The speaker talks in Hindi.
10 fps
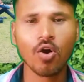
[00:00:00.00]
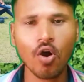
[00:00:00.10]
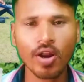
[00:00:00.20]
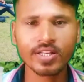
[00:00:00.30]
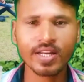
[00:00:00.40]

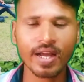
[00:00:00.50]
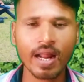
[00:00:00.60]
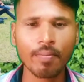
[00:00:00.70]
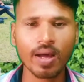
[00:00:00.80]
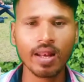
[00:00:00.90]
और
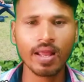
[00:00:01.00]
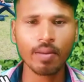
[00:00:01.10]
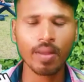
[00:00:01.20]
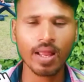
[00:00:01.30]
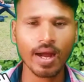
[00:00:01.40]
इंस्टाग्राम का लिंक
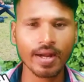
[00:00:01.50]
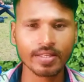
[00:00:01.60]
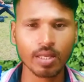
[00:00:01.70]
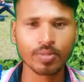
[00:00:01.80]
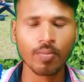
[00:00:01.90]
मिल जाएगा
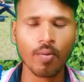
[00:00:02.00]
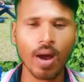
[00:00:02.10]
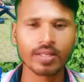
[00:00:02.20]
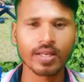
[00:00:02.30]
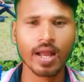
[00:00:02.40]
डिस्क्रिप्शन में
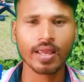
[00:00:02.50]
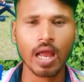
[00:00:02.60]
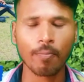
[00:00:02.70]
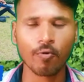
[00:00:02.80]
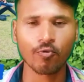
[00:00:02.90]
वहां से जाके
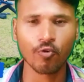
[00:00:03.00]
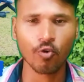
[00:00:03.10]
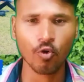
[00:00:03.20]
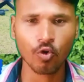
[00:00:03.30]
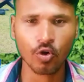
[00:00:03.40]
आप लोग
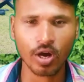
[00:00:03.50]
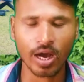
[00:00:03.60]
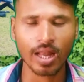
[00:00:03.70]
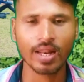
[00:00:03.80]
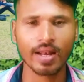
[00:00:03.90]
फॉलो
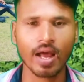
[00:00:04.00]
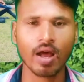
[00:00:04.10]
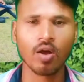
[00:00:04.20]
कर लेना